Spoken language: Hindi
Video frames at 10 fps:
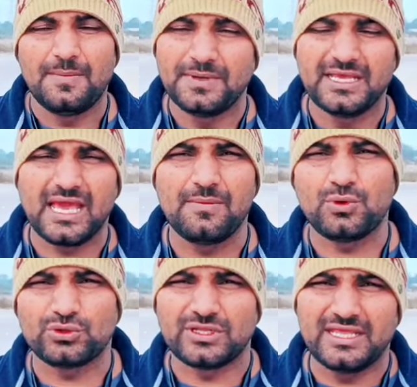अपनी
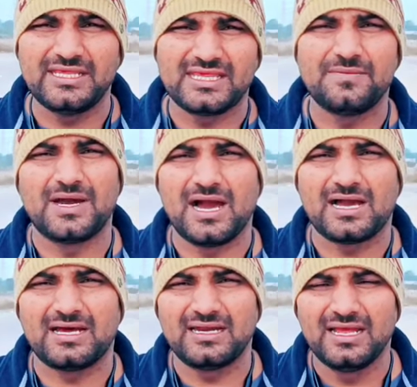कैब को तेज़ी से
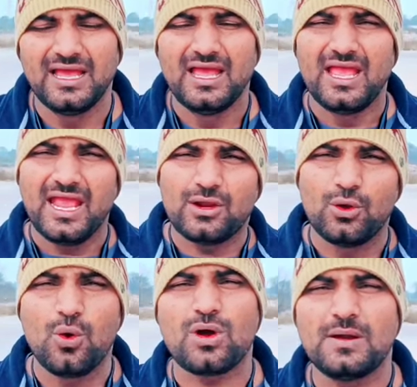भगाकर एक
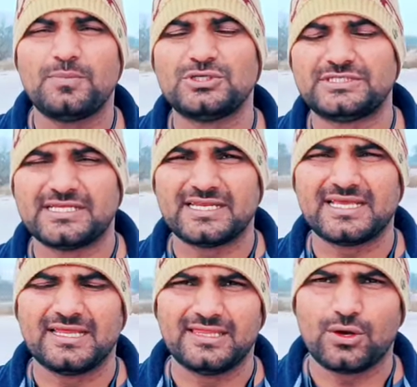लोकल पुलिस
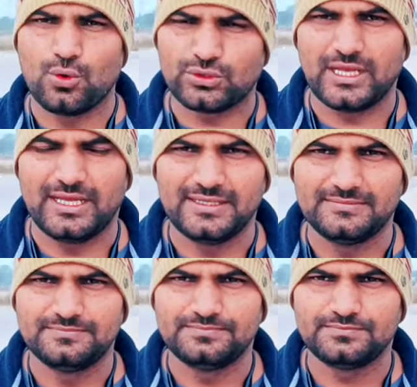स्टेशन के अंदर रोकता है